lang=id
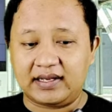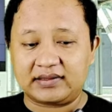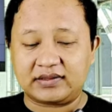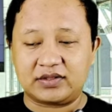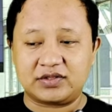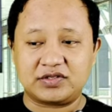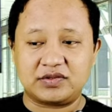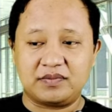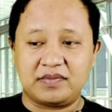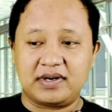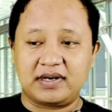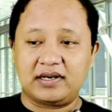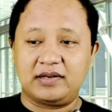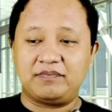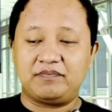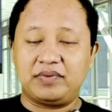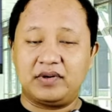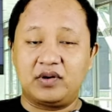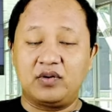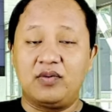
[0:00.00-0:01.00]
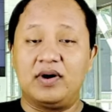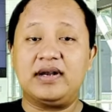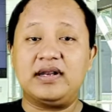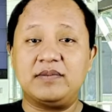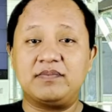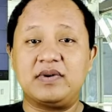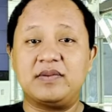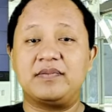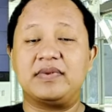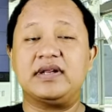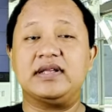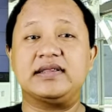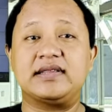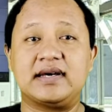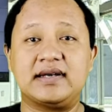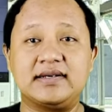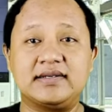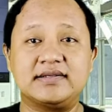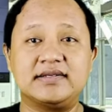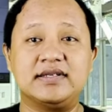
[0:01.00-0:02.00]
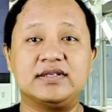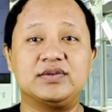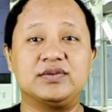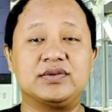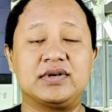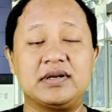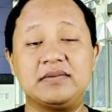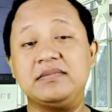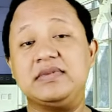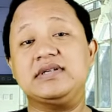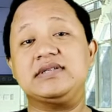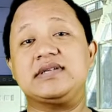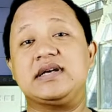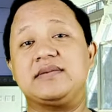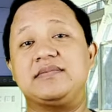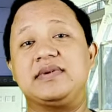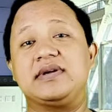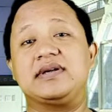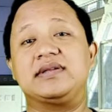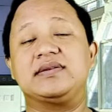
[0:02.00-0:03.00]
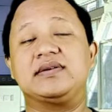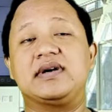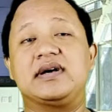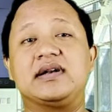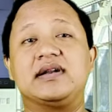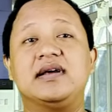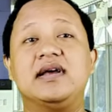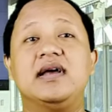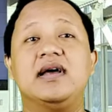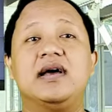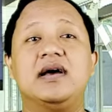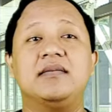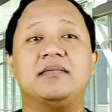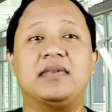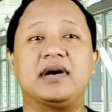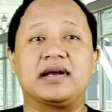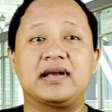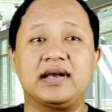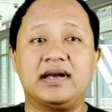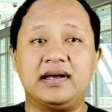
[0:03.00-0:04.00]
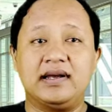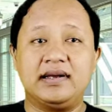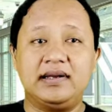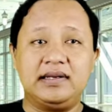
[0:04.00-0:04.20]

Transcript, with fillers: atau sebagai penguat di pemerintahan di situ kan bisa begitu kan. Maka